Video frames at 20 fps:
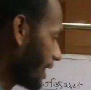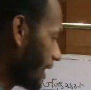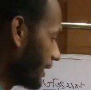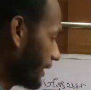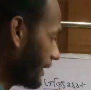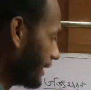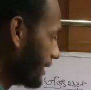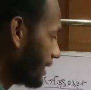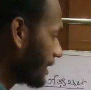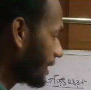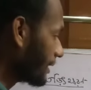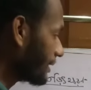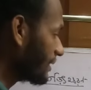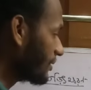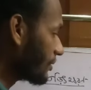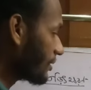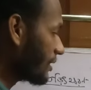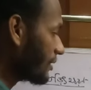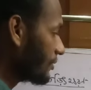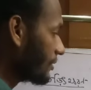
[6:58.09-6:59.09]
আর এইখানে
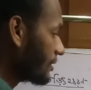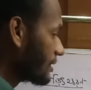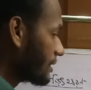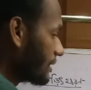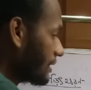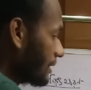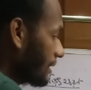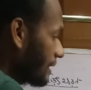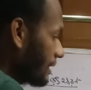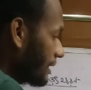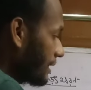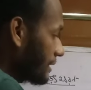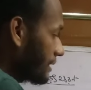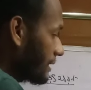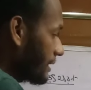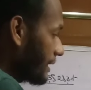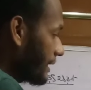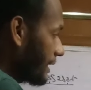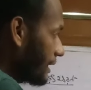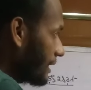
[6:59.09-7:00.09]
কি ঘটনা ঘটছে এই
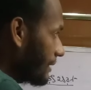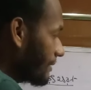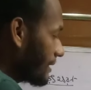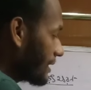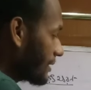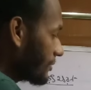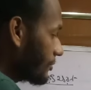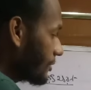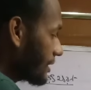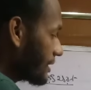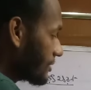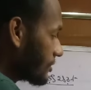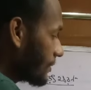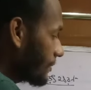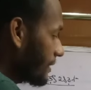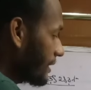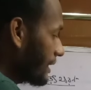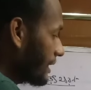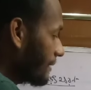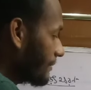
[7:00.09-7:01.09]
যে নেগেটিভ আধানগুলো আছে
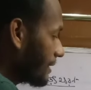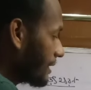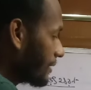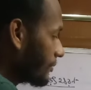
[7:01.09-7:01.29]
সব নেগেটিভ